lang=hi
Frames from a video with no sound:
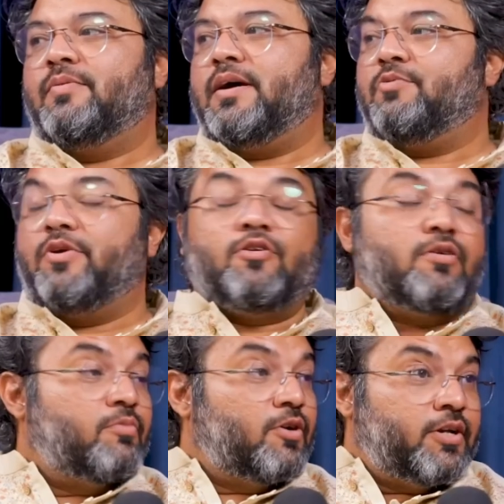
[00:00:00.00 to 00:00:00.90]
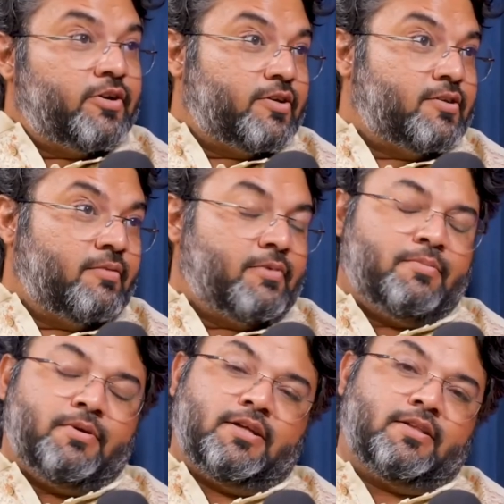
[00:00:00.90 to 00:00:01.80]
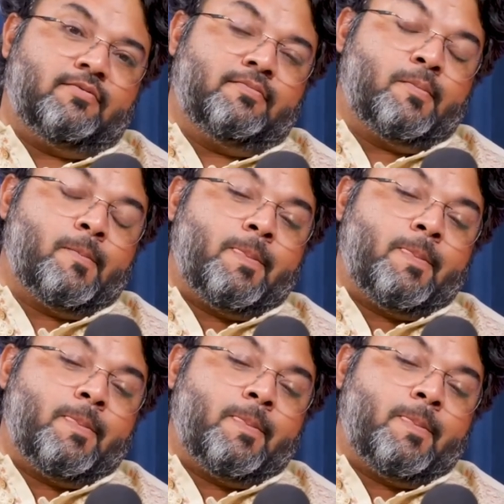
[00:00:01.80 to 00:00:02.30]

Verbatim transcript: तो मैं आपको एक और बहुत इंटरेस्टिंग बात बताता हूँ